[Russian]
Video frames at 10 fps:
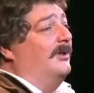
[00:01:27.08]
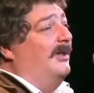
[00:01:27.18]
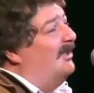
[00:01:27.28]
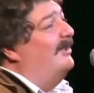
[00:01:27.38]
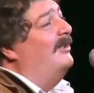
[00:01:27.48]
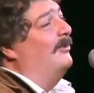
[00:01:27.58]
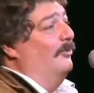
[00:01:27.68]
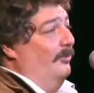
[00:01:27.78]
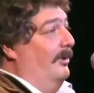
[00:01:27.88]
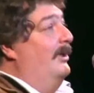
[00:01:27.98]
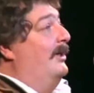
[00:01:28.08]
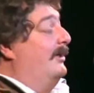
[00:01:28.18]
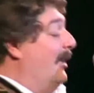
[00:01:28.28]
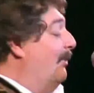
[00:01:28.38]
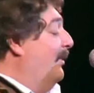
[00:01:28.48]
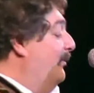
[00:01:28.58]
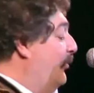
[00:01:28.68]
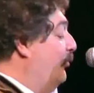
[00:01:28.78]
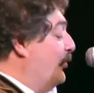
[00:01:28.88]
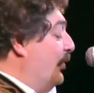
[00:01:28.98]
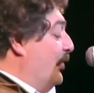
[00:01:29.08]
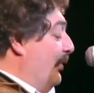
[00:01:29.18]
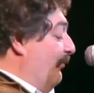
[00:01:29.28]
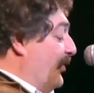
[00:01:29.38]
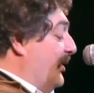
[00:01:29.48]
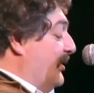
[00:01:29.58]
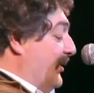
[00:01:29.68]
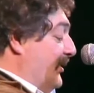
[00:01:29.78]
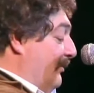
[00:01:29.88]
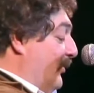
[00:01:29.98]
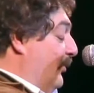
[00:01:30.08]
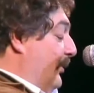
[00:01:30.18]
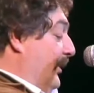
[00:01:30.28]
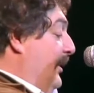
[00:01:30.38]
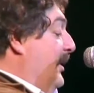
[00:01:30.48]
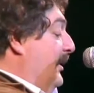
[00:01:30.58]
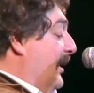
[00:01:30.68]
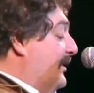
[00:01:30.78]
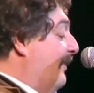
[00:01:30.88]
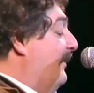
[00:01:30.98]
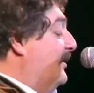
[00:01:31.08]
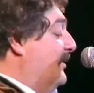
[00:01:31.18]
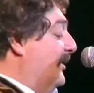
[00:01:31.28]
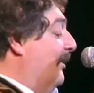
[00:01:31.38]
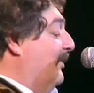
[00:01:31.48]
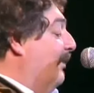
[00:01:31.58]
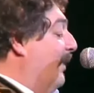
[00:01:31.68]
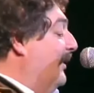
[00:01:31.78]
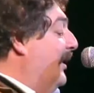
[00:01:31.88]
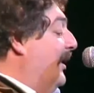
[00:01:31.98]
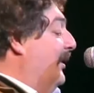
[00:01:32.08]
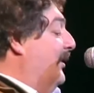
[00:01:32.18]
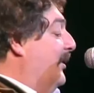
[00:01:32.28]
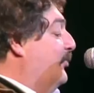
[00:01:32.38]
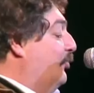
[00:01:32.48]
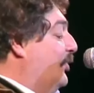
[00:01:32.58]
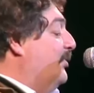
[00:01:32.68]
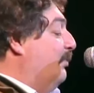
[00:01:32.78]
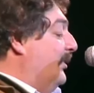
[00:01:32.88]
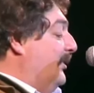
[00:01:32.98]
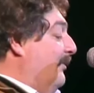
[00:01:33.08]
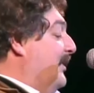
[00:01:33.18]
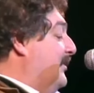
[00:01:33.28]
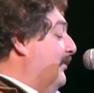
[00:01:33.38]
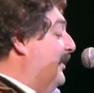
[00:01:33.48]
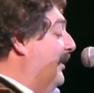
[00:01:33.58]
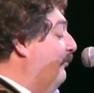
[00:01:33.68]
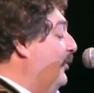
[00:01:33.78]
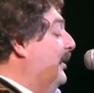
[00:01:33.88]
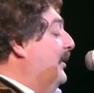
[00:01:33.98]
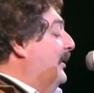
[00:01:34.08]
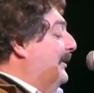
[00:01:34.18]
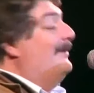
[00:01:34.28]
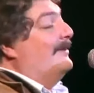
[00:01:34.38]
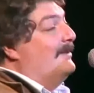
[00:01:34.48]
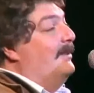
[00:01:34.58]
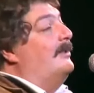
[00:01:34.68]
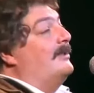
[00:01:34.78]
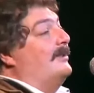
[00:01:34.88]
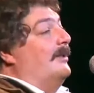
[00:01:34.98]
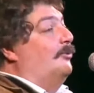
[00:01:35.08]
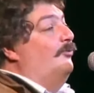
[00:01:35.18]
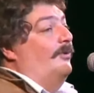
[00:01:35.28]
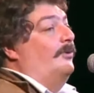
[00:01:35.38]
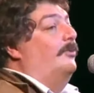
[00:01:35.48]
мордокнигу. Там им лучше, чем в жизни земной. Я совет тебе дам не банальный, раз уж избран ты местным главой, надо сделать страну